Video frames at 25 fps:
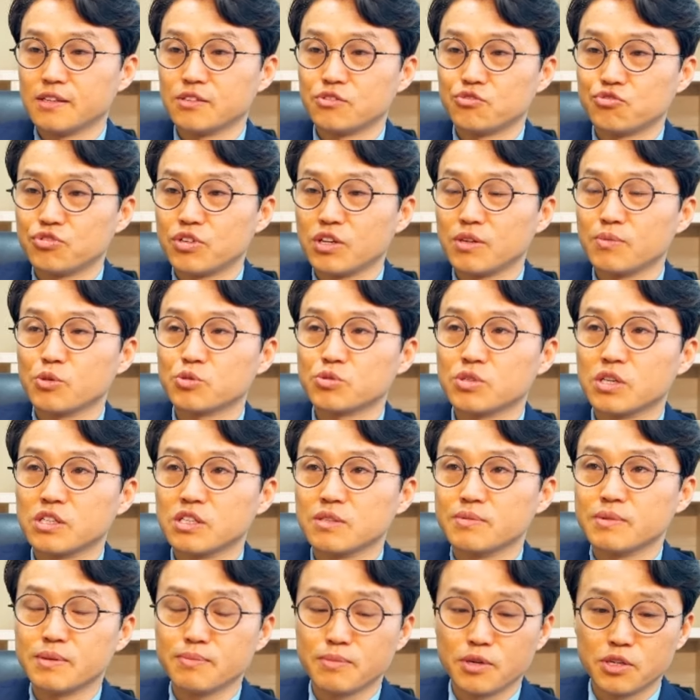주례
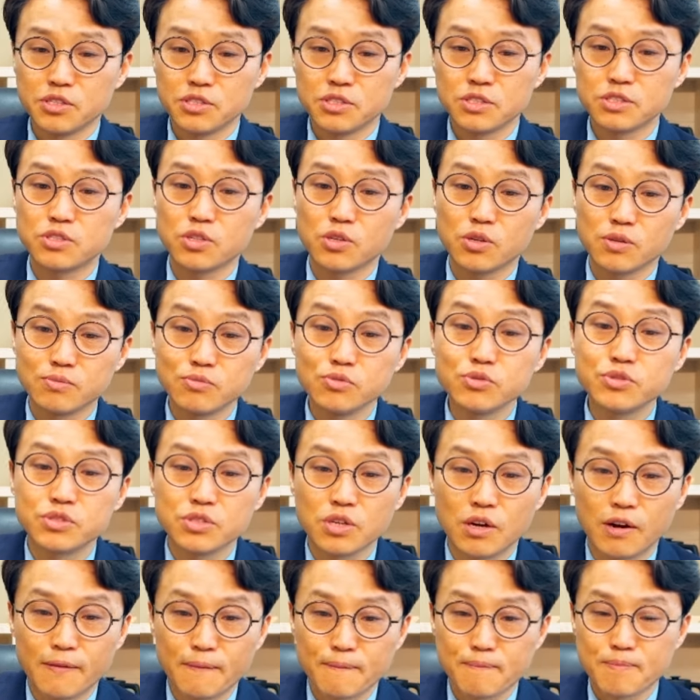목사님이 뭐 이것저것
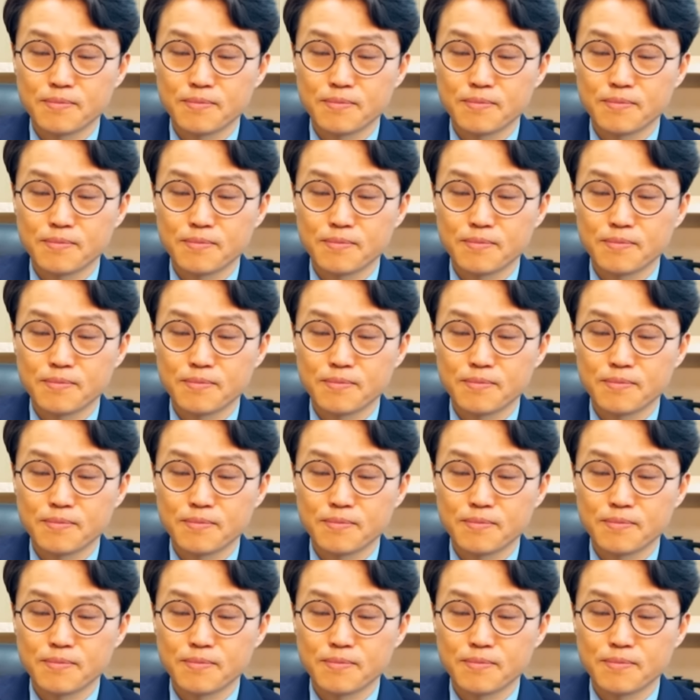묻죠.